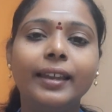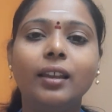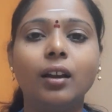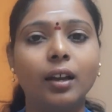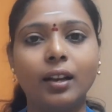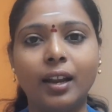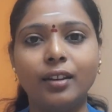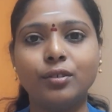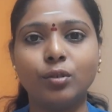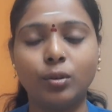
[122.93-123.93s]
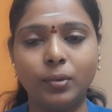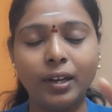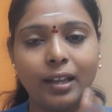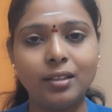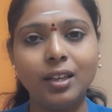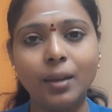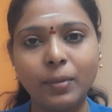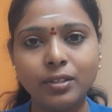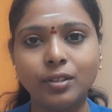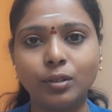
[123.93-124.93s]
இல்லை ஆர்கானிக் ஷோரூமில் நல்ல
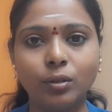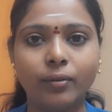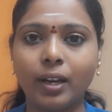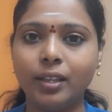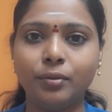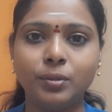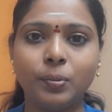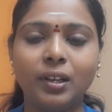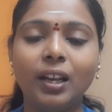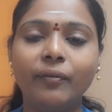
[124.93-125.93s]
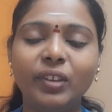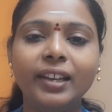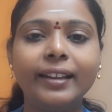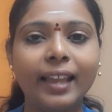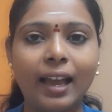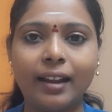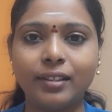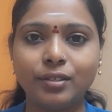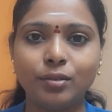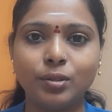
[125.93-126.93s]
மஞ்சள் தூள் வாங்கி யூஸ் பண்ணுங்கள் இல்லை வீட்டிலே
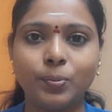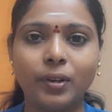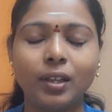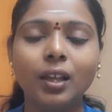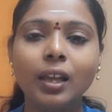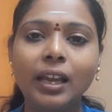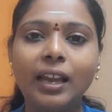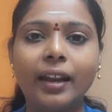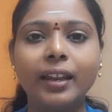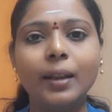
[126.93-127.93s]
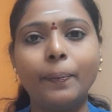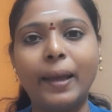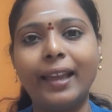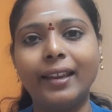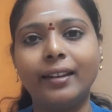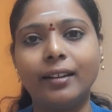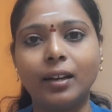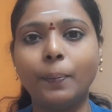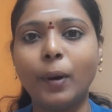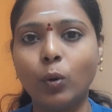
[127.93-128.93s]
அரைச்சி யூஸ் பண்ணுங்கள் கடையில் பேக்கெட்டில்
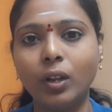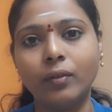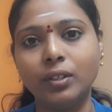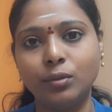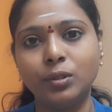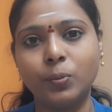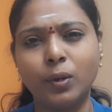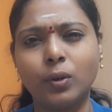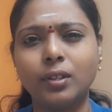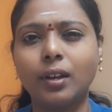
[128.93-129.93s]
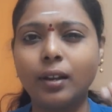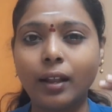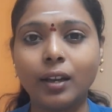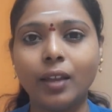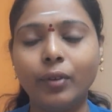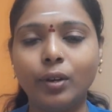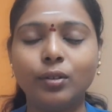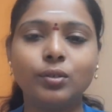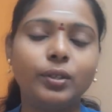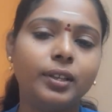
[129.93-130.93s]
இருக்கிற பவுடர் வந்து யூஸ் பண்ணக்கூடாது நான் நிறைய
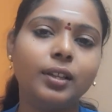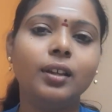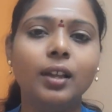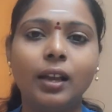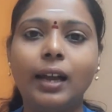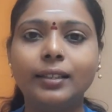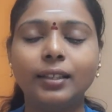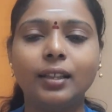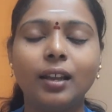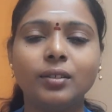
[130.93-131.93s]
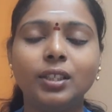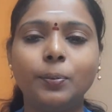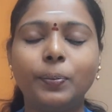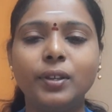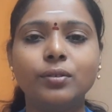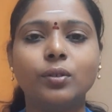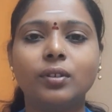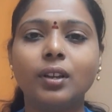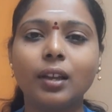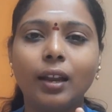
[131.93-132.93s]
வீடியோவில் சொல்லியிருக்கேன் அதே தான் நான் வந்து இப்போயும்
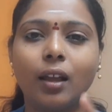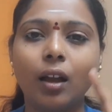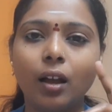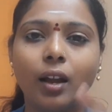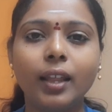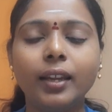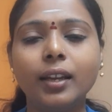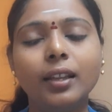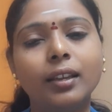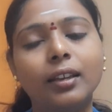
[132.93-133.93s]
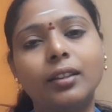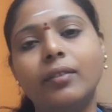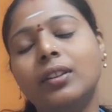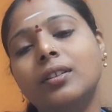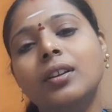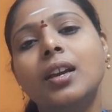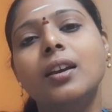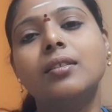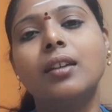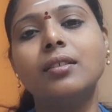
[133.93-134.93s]
சொல்கிறேன் க காலையில் நீங்கள் இதை வந்து
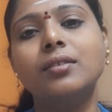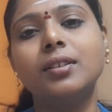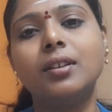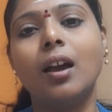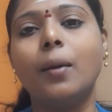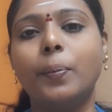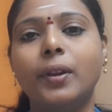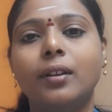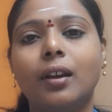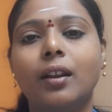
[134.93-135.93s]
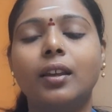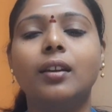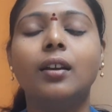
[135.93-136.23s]
செஞ்சிட்டா அப்படின்னாலே